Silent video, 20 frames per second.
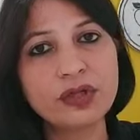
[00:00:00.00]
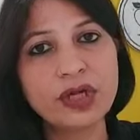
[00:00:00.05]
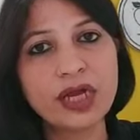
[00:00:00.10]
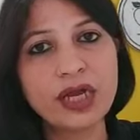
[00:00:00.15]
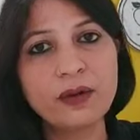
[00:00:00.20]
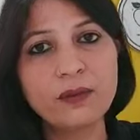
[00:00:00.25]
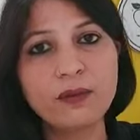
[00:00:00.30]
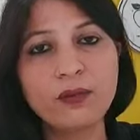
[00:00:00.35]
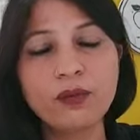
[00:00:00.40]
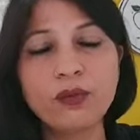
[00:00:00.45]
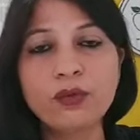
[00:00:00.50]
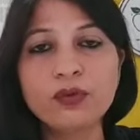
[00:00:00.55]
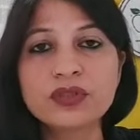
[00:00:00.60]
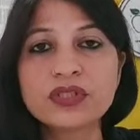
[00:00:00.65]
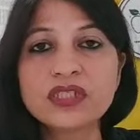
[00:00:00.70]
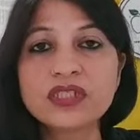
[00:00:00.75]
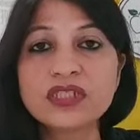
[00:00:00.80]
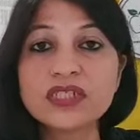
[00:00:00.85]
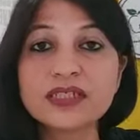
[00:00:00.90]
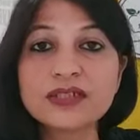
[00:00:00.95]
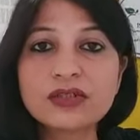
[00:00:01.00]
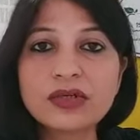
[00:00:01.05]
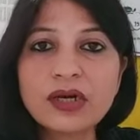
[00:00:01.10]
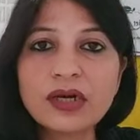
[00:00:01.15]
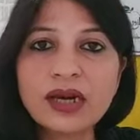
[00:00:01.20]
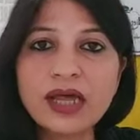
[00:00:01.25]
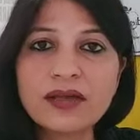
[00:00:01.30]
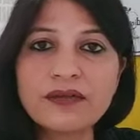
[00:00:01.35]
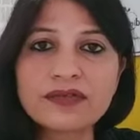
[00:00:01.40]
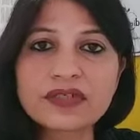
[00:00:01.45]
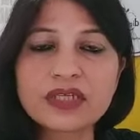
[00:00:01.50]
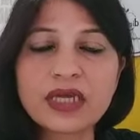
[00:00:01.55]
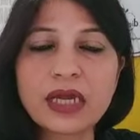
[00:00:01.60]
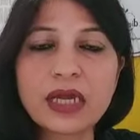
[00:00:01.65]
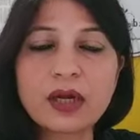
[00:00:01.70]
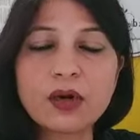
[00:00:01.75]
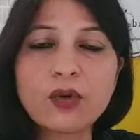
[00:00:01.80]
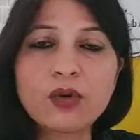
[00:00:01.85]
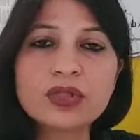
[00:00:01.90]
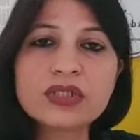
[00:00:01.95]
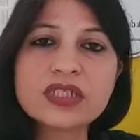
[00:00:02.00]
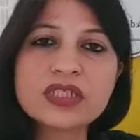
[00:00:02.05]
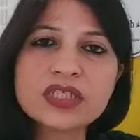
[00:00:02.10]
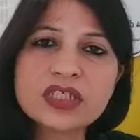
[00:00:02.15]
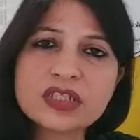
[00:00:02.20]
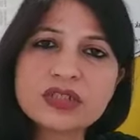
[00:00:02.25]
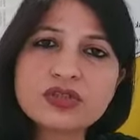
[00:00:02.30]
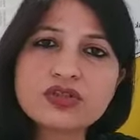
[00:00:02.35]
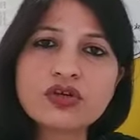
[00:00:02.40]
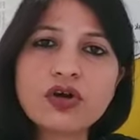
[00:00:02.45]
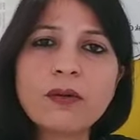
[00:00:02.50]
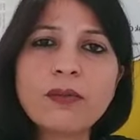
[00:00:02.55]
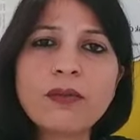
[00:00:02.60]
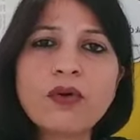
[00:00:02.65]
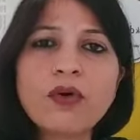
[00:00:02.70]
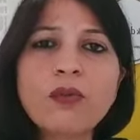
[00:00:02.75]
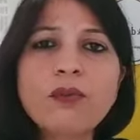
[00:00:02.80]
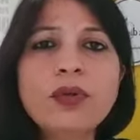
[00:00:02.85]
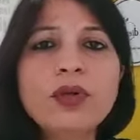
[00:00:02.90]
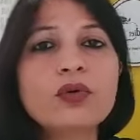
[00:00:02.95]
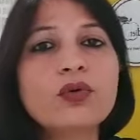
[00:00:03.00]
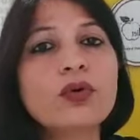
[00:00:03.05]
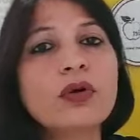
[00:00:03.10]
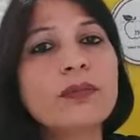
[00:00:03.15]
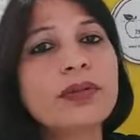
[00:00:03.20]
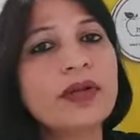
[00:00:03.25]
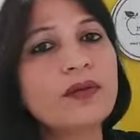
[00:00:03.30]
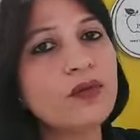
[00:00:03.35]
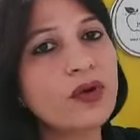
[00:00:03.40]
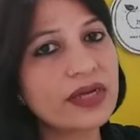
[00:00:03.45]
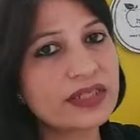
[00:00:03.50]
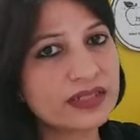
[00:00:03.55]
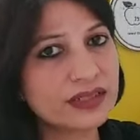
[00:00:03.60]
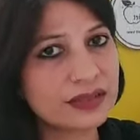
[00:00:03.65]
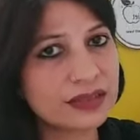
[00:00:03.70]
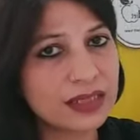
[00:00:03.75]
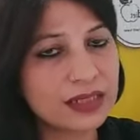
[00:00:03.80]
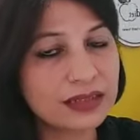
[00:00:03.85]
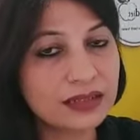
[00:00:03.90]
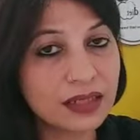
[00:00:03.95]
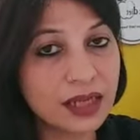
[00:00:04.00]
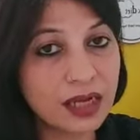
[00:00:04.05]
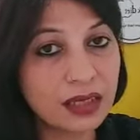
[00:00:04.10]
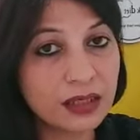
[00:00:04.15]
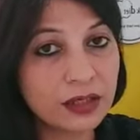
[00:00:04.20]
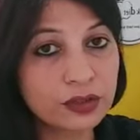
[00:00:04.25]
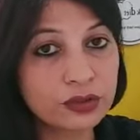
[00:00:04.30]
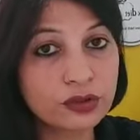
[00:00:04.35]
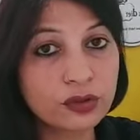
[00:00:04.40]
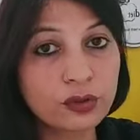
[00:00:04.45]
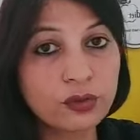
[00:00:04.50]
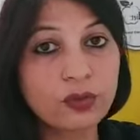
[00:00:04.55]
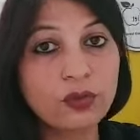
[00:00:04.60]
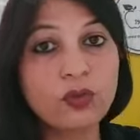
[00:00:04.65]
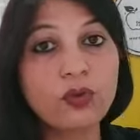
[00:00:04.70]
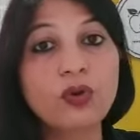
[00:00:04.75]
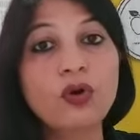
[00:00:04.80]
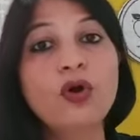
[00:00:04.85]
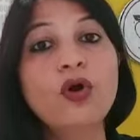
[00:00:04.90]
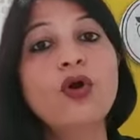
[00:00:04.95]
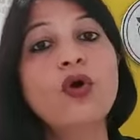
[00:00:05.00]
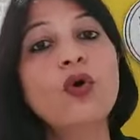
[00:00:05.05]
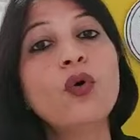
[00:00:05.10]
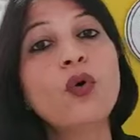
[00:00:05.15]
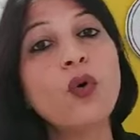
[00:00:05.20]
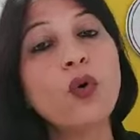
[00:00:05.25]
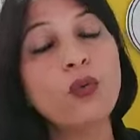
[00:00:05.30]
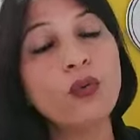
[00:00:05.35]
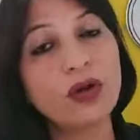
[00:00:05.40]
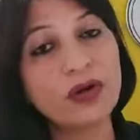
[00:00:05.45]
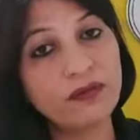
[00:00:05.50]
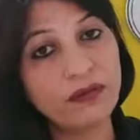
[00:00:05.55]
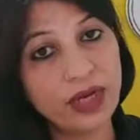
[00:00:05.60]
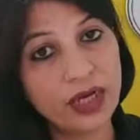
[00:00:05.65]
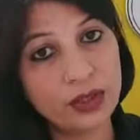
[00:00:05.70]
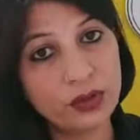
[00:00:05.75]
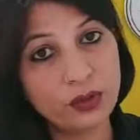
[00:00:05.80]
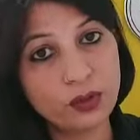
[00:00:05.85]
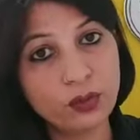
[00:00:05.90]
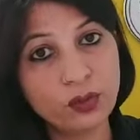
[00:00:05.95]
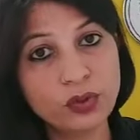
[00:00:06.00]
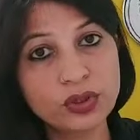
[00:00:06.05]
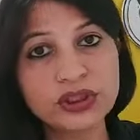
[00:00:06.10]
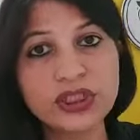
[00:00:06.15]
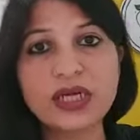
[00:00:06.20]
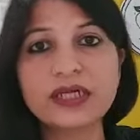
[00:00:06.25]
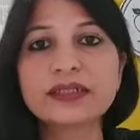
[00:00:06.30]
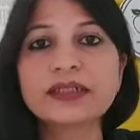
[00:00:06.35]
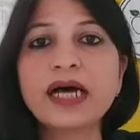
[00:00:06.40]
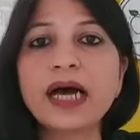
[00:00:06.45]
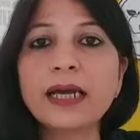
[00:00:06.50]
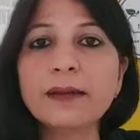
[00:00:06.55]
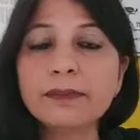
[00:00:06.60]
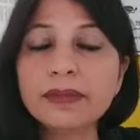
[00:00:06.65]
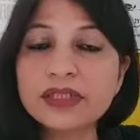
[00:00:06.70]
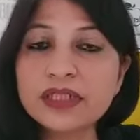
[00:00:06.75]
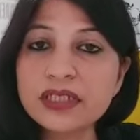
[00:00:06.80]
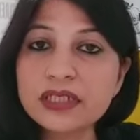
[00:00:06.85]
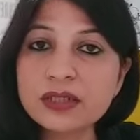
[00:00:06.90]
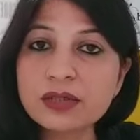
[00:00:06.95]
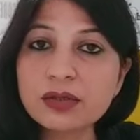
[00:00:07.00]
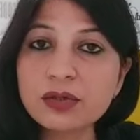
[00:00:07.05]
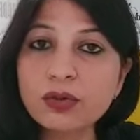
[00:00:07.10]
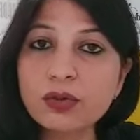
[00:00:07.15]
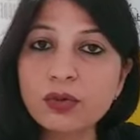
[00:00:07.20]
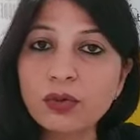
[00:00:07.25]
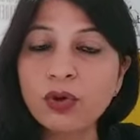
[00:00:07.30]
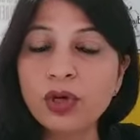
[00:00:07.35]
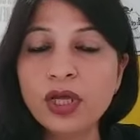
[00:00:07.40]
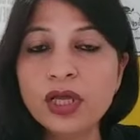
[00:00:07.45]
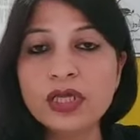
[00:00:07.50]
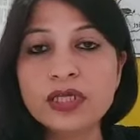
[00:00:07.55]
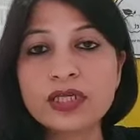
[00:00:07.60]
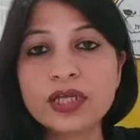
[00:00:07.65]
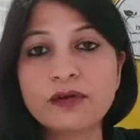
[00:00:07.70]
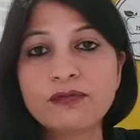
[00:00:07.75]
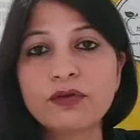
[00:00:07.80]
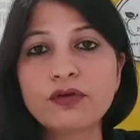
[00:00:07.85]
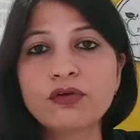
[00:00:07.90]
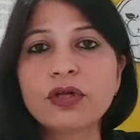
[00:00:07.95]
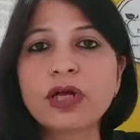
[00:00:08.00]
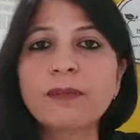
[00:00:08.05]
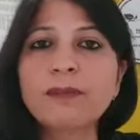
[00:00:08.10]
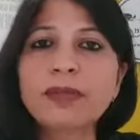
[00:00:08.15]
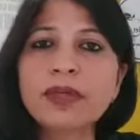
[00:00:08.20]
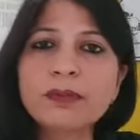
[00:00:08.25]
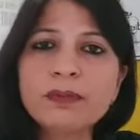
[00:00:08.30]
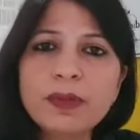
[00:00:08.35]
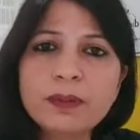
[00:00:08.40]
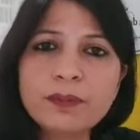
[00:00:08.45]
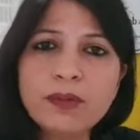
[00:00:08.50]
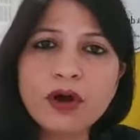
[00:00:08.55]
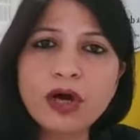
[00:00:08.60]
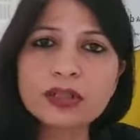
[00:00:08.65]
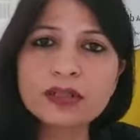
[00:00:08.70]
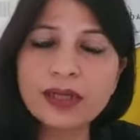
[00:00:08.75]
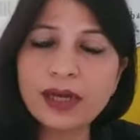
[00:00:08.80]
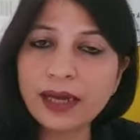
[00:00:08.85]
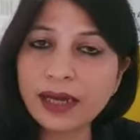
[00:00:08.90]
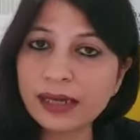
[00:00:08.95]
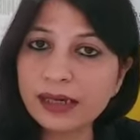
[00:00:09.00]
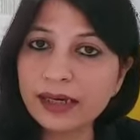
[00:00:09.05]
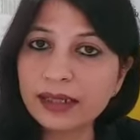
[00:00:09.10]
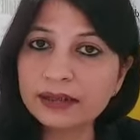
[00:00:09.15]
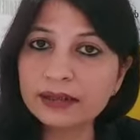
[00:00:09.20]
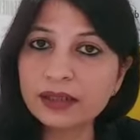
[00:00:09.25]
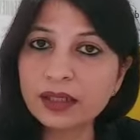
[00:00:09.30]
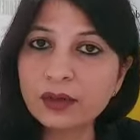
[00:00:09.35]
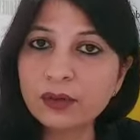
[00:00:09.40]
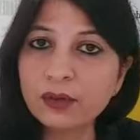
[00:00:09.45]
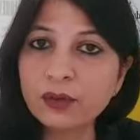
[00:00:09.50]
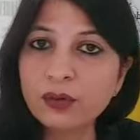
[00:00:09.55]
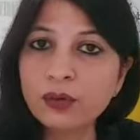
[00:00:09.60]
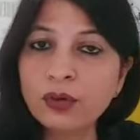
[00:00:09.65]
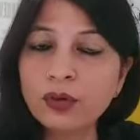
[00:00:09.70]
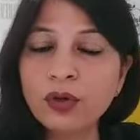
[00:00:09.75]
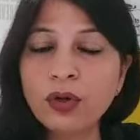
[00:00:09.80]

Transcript: जो है वो सीडेंट्री लाइफ हो सिटिंग जॉब हो बिल्कुल भी वो एक्सरसाइज ना करते हों ओवरवेट हों या डायबिटिक हों या फिर उनका बीपी बहुत हाई रहता हो